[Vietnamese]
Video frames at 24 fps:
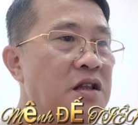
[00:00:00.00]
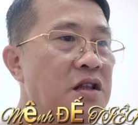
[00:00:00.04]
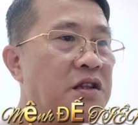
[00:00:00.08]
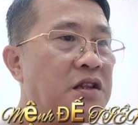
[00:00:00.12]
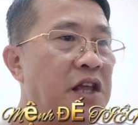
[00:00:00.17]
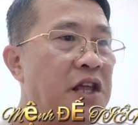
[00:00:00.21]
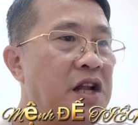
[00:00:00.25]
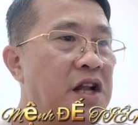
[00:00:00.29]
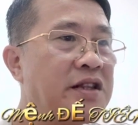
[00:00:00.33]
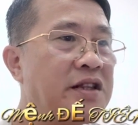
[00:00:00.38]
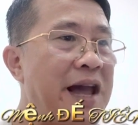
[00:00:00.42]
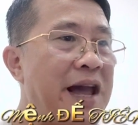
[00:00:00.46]

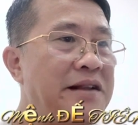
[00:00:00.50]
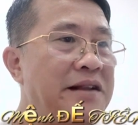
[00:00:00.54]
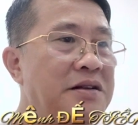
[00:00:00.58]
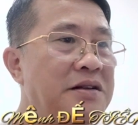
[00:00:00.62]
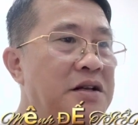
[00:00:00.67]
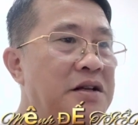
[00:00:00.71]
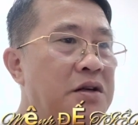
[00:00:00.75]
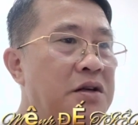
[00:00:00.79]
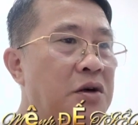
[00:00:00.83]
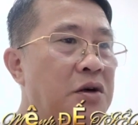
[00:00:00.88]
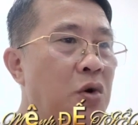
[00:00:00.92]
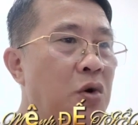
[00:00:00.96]
Tiếng thét
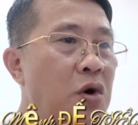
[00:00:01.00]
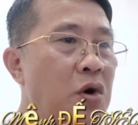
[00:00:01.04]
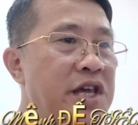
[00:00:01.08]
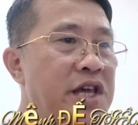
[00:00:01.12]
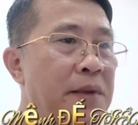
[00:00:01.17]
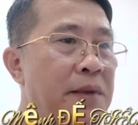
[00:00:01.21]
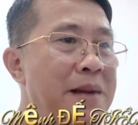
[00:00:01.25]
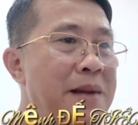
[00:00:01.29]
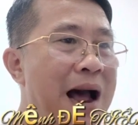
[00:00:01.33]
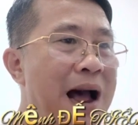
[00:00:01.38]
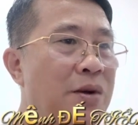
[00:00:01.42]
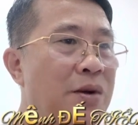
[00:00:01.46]
của
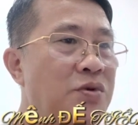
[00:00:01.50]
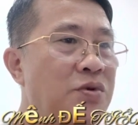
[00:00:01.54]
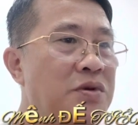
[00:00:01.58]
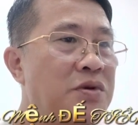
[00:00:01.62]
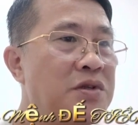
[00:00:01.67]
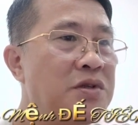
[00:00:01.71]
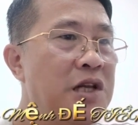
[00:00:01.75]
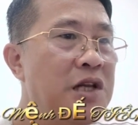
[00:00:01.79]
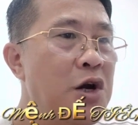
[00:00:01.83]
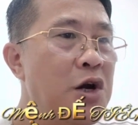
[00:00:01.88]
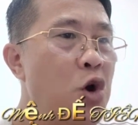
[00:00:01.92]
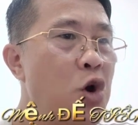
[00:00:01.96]
Diệp Hào
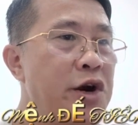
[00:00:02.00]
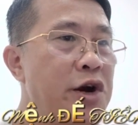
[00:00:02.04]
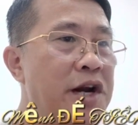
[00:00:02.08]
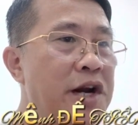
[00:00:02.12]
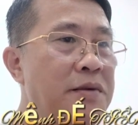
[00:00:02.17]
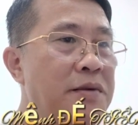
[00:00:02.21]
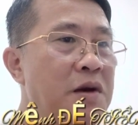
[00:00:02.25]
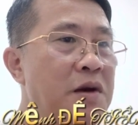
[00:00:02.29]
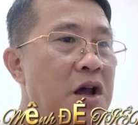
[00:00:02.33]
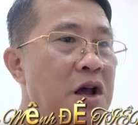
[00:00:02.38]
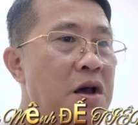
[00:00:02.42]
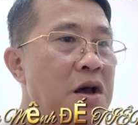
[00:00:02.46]
như lôi
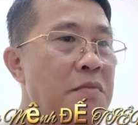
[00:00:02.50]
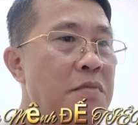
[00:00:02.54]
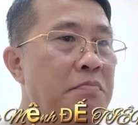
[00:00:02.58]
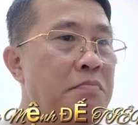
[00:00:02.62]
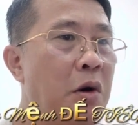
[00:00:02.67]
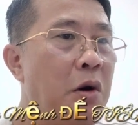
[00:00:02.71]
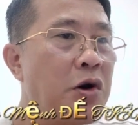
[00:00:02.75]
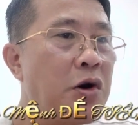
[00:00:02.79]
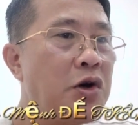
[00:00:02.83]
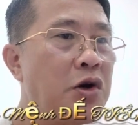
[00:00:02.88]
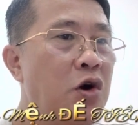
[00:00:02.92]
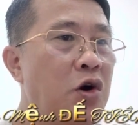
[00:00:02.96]
đình,
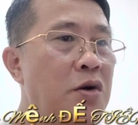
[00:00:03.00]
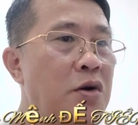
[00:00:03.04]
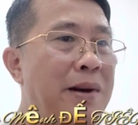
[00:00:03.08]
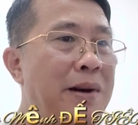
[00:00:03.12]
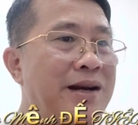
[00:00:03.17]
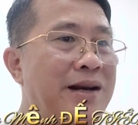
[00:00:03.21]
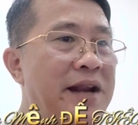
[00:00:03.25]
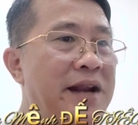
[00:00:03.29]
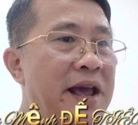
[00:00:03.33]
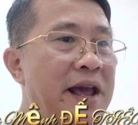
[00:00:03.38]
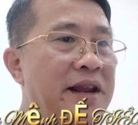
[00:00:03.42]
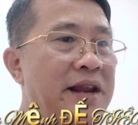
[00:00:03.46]
một đôi
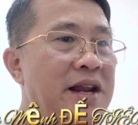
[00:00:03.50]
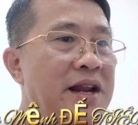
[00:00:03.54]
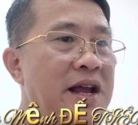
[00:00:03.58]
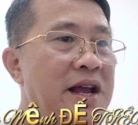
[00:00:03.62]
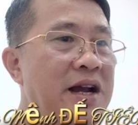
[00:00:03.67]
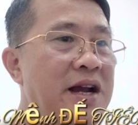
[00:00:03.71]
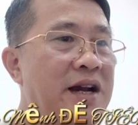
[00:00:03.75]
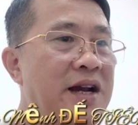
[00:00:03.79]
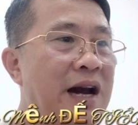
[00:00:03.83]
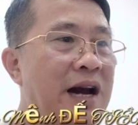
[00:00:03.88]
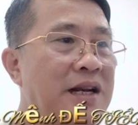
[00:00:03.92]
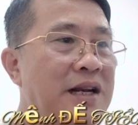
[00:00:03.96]
mắt đen
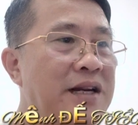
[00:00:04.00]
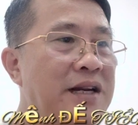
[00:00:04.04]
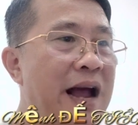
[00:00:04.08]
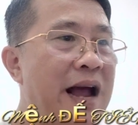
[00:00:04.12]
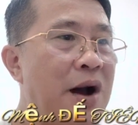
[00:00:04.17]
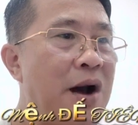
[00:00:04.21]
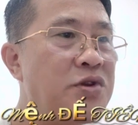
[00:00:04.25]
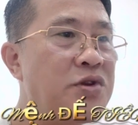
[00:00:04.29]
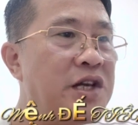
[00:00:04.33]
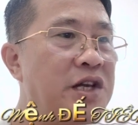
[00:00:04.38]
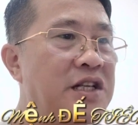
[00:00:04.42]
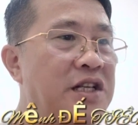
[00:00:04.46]
gắt
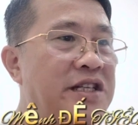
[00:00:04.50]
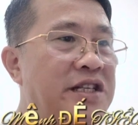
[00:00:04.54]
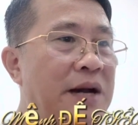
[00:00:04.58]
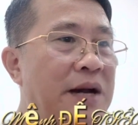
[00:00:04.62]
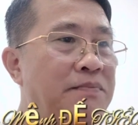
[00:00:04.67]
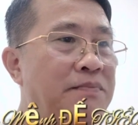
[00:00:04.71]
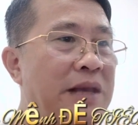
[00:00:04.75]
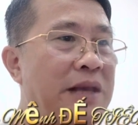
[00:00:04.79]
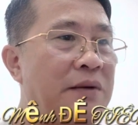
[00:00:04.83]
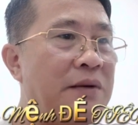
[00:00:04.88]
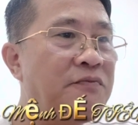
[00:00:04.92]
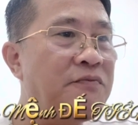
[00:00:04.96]
gao nhìn
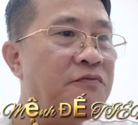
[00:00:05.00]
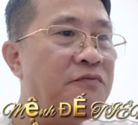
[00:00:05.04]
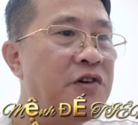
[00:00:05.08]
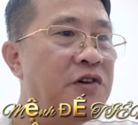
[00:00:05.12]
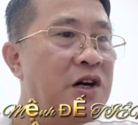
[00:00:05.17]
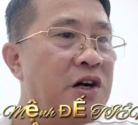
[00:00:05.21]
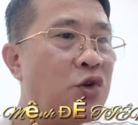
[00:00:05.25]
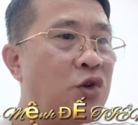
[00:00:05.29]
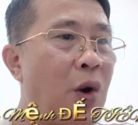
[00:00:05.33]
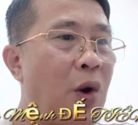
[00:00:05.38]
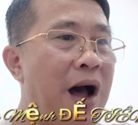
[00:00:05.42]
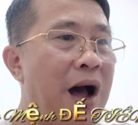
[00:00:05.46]
chầm chầm
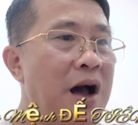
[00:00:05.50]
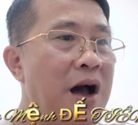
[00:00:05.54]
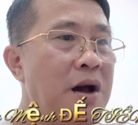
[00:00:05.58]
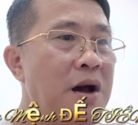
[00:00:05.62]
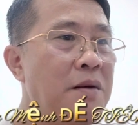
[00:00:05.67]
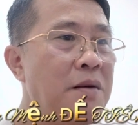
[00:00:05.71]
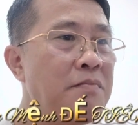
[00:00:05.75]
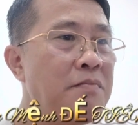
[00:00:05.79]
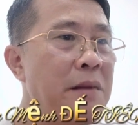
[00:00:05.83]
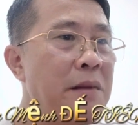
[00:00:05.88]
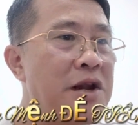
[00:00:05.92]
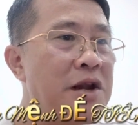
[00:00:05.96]
Vương Tọa
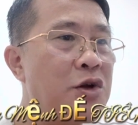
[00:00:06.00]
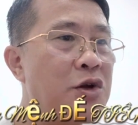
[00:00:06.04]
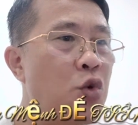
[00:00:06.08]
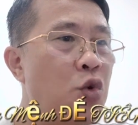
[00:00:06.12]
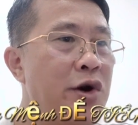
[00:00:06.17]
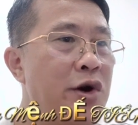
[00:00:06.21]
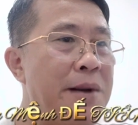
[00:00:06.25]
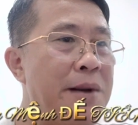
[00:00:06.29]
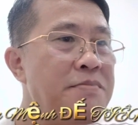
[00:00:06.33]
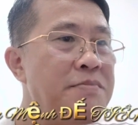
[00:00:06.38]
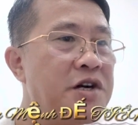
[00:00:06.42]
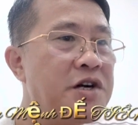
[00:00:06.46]
bên
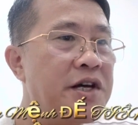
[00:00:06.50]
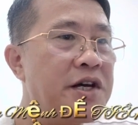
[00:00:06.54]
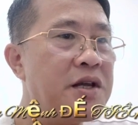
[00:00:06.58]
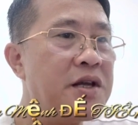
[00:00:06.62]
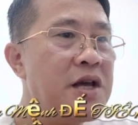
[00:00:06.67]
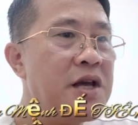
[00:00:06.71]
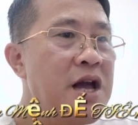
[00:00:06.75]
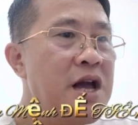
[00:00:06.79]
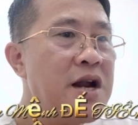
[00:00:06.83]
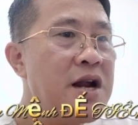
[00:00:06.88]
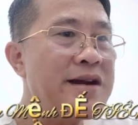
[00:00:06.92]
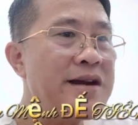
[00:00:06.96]
cuối đám người.
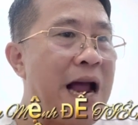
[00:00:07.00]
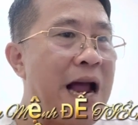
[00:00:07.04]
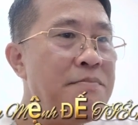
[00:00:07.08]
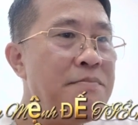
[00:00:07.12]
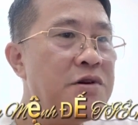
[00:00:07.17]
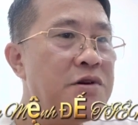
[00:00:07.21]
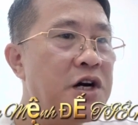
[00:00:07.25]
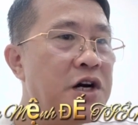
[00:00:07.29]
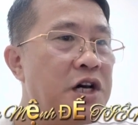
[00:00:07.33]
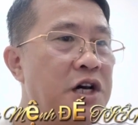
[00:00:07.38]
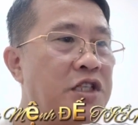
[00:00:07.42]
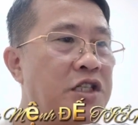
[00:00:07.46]

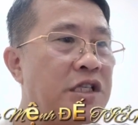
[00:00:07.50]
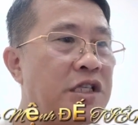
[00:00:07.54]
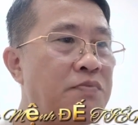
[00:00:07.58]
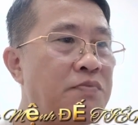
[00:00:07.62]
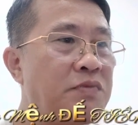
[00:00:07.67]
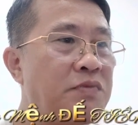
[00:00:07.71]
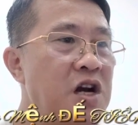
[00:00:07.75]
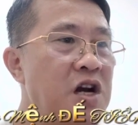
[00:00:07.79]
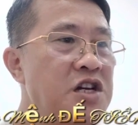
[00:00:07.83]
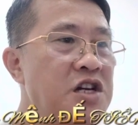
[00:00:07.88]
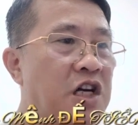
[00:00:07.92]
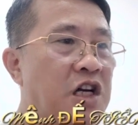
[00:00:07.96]
Đám người xông
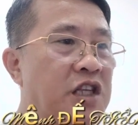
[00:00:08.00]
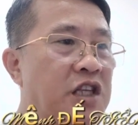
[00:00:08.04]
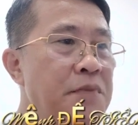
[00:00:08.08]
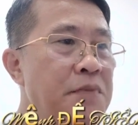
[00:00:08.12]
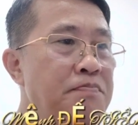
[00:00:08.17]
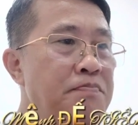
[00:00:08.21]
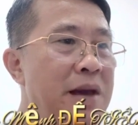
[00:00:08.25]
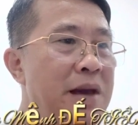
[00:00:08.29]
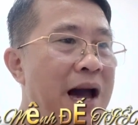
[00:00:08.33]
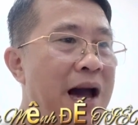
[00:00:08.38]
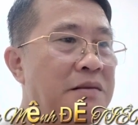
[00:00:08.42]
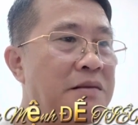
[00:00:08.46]
tới trực
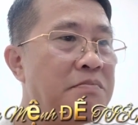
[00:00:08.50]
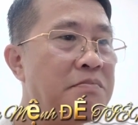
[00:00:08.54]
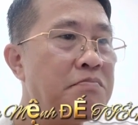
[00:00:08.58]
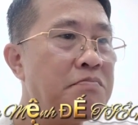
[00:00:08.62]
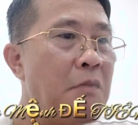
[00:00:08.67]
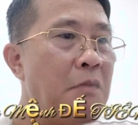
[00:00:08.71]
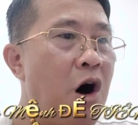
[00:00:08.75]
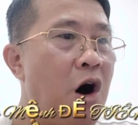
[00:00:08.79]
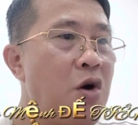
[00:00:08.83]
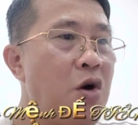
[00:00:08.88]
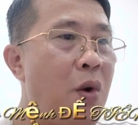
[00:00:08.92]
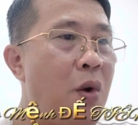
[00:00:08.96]
tiếp bị anh
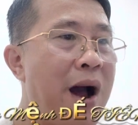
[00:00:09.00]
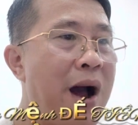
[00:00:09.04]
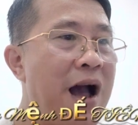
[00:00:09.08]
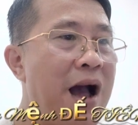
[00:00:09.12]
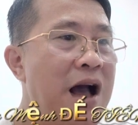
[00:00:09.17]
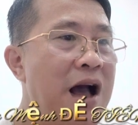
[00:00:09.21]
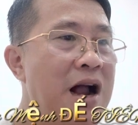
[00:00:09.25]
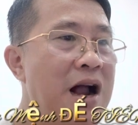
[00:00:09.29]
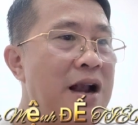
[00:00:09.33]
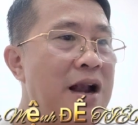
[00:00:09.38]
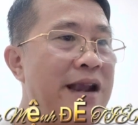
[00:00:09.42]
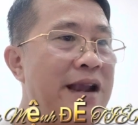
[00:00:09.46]
bỏ qua,
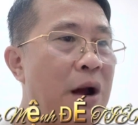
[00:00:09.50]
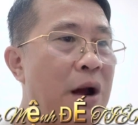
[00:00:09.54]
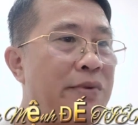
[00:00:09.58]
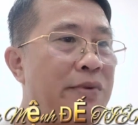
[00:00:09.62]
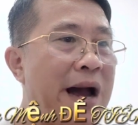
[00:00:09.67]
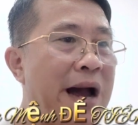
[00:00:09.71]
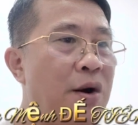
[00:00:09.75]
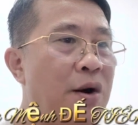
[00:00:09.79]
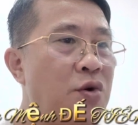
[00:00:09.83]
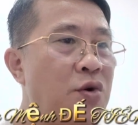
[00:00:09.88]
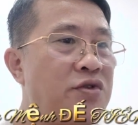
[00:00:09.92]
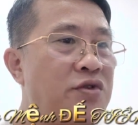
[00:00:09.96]
lòng
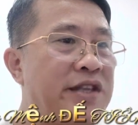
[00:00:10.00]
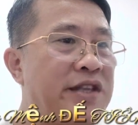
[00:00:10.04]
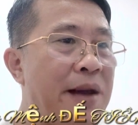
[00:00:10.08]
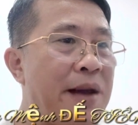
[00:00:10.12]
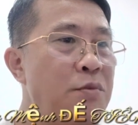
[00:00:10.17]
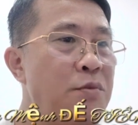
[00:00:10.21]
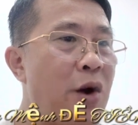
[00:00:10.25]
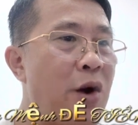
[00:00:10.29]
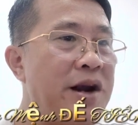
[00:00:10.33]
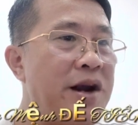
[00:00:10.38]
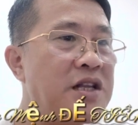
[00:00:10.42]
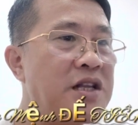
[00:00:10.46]
đào
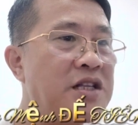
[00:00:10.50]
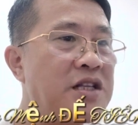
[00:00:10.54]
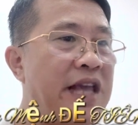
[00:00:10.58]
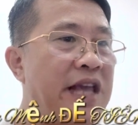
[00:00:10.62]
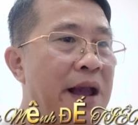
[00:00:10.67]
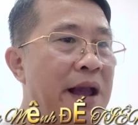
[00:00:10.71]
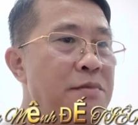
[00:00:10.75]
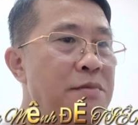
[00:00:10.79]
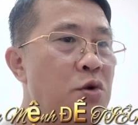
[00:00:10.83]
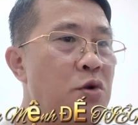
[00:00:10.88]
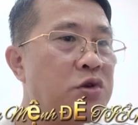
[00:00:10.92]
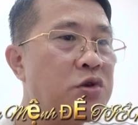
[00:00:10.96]
chém loạn,
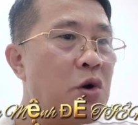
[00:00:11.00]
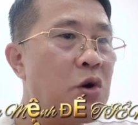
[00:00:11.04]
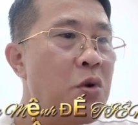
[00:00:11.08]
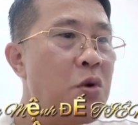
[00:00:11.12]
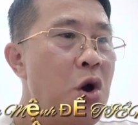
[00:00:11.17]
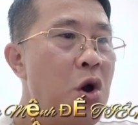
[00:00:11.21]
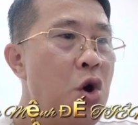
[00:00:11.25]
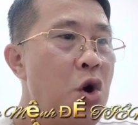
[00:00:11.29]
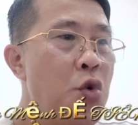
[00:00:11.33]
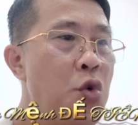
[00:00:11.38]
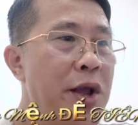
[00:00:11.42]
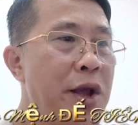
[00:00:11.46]
chém lung tung,
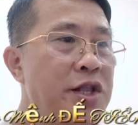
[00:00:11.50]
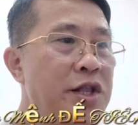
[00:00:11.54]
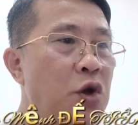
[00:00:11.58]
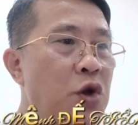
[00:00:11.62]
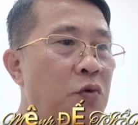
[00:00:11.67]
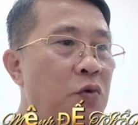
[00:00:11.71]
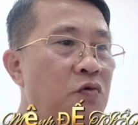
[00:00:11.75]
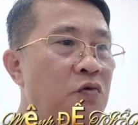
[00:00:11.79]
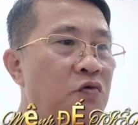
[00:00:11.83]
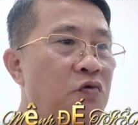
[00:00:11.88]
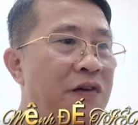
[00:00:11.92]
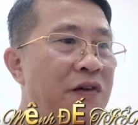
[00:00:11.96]
huyết
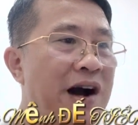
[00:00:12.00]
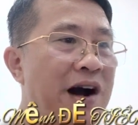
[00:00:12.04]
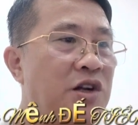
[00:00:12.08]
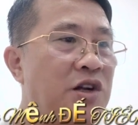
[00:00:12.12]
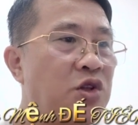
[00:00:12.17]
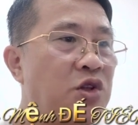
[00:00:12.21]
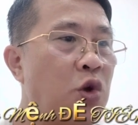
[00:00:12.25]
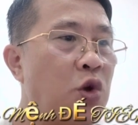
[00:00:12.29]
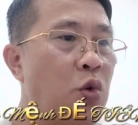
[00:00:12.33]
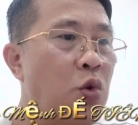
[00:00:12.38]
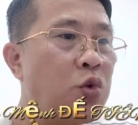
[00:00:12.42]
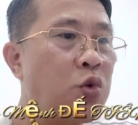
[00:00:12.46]
nhục văng
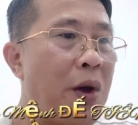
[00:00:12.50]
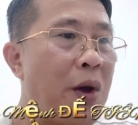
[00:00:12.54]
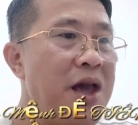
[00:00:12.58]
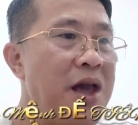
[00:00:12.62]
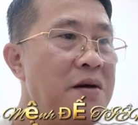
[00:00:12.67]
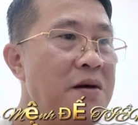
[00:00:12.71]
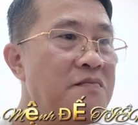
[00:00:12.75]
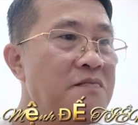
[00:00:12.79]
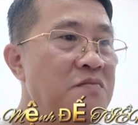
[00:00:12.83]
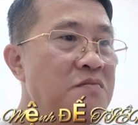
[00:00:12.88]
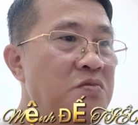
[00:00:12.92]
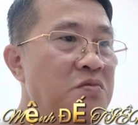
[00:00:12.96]
tung tóe,
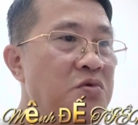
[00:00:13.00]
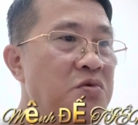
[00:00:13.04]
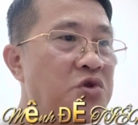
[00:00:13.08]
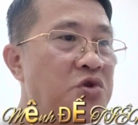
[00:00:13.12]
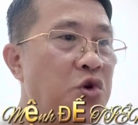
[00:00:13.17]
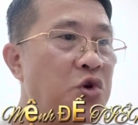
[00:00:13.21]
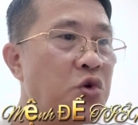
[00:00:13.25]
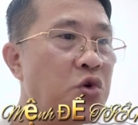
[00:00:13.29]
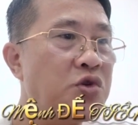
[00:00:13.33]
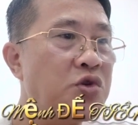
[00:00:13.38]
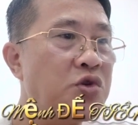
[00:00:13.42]
tru